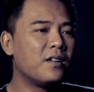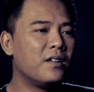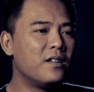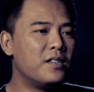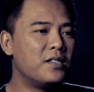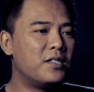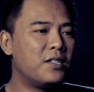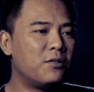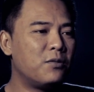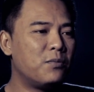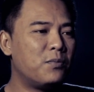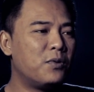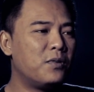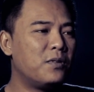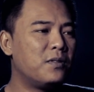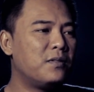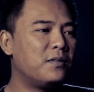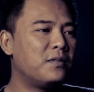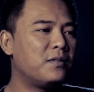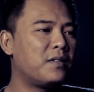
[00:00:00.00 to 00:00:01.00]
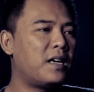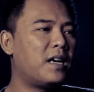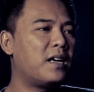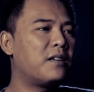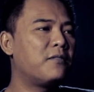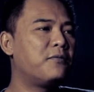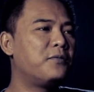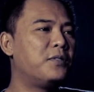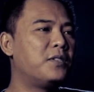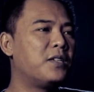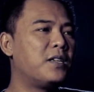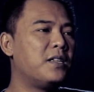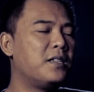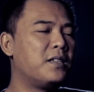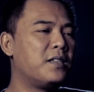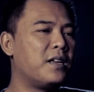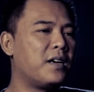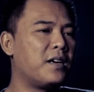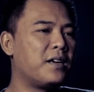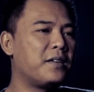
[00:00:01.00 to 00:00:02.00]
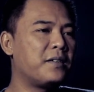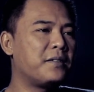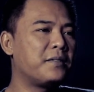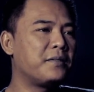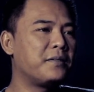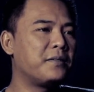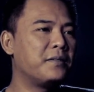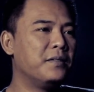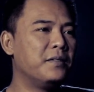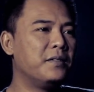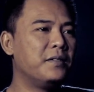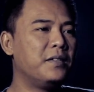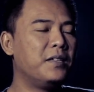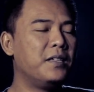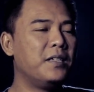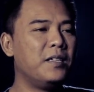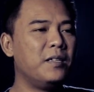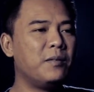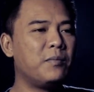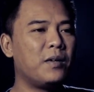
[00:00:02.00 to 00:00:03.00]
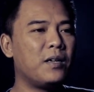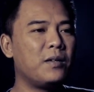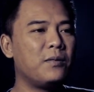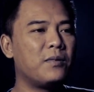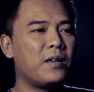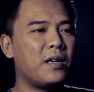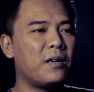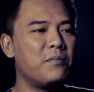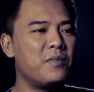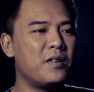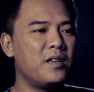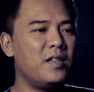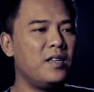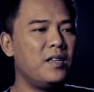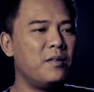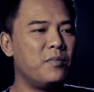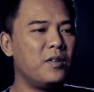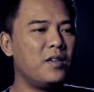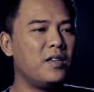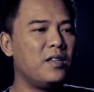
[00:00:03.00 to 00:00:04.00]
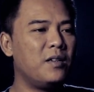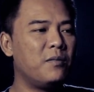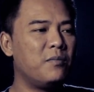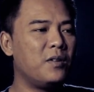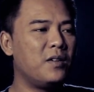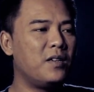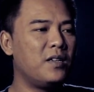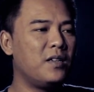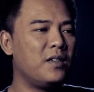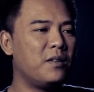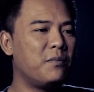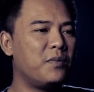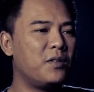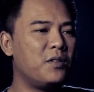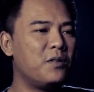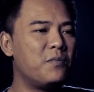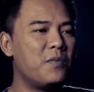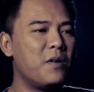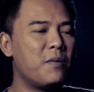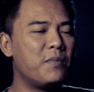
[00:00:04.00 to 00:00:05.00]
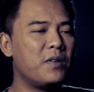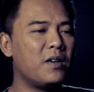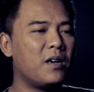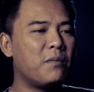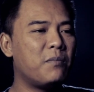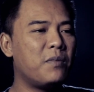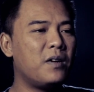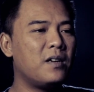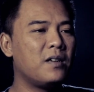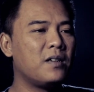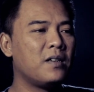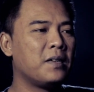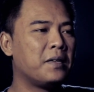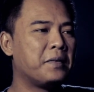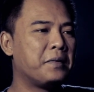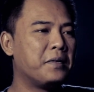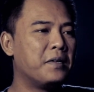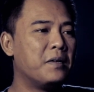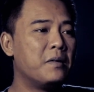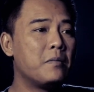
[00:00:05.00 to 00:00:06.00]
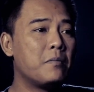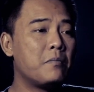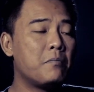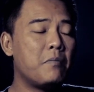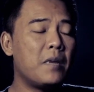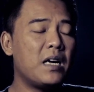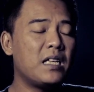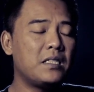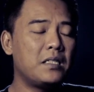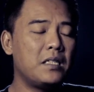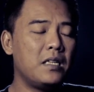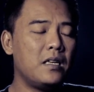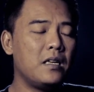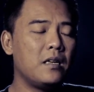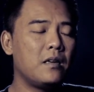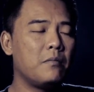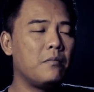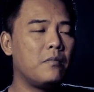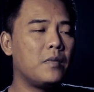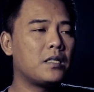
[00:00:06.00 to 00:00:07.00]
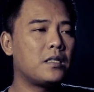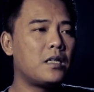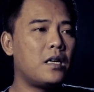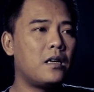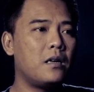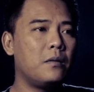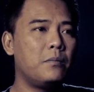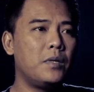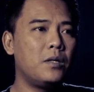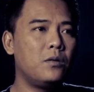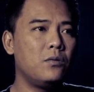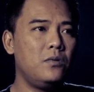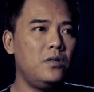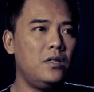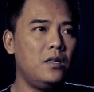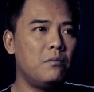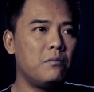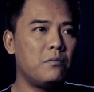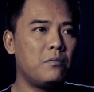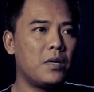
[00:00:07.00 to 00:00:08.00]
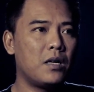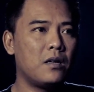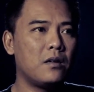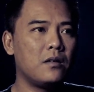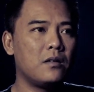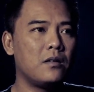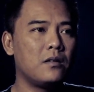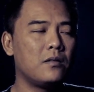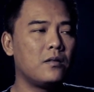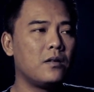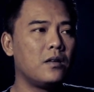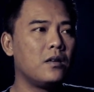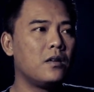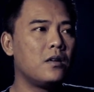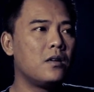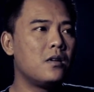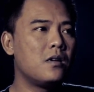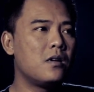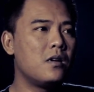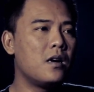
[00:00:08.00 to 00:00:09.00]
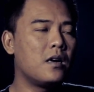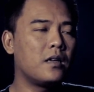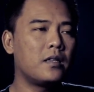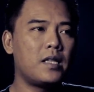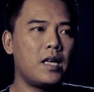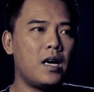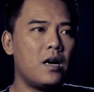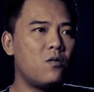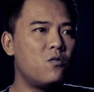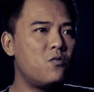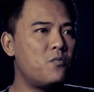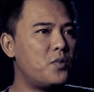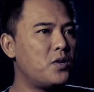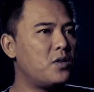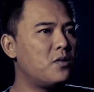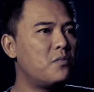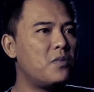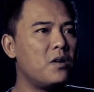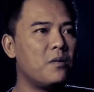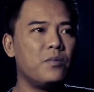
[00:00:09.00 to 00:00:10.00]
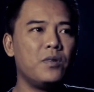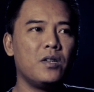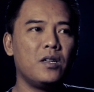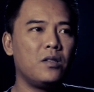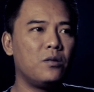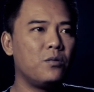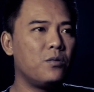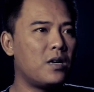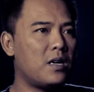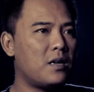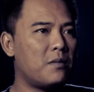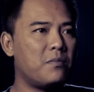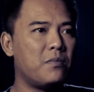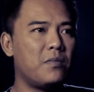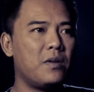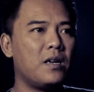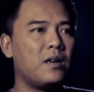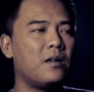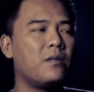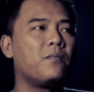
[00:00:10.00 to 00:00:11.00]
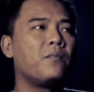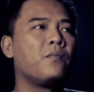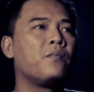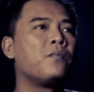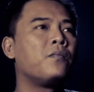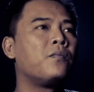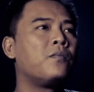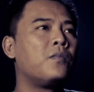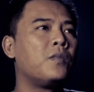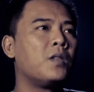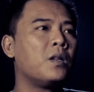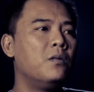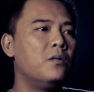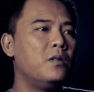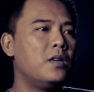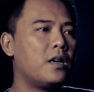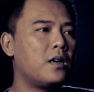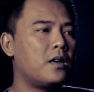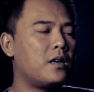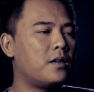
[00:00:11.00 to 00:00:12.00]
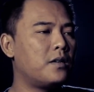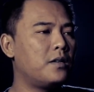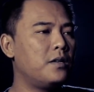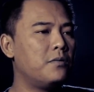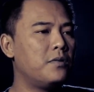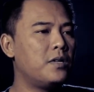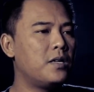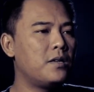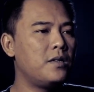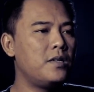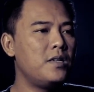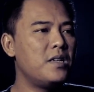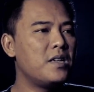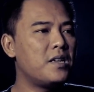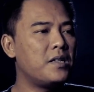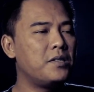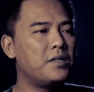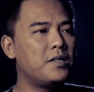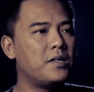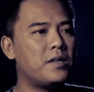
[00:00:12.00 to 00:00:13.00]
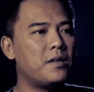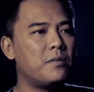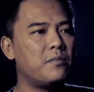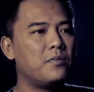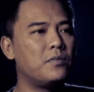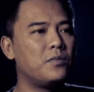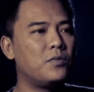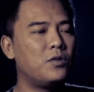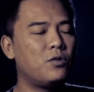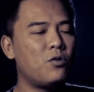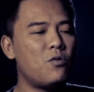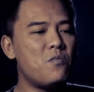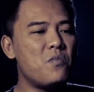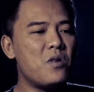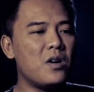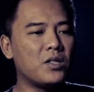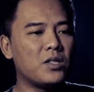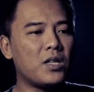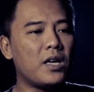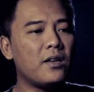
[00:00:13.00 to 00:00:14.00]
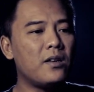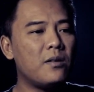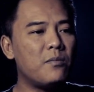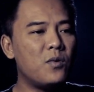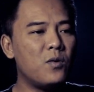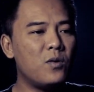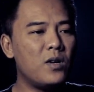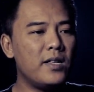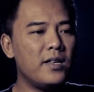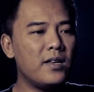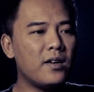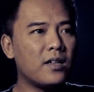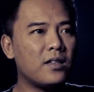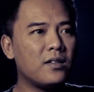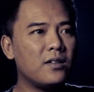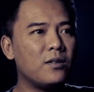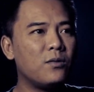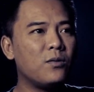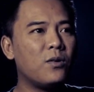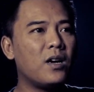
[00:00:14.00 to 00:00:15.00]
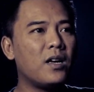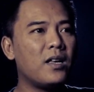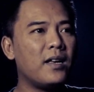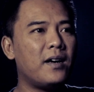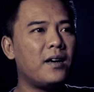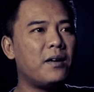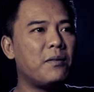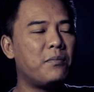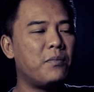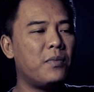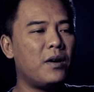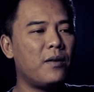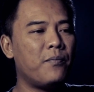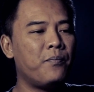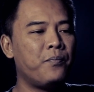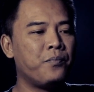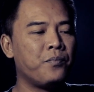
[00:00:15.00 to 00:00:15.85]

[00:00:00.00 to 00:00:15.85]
di situ pun Arif cerita gini Pak Lurah begini begini begini penyebabnya apa masih Mas Arif itu nyimpen nggak tahu penyebabnya itu apa udah ya udah gini aja Rit coba saya mau lihat gitu kayak apa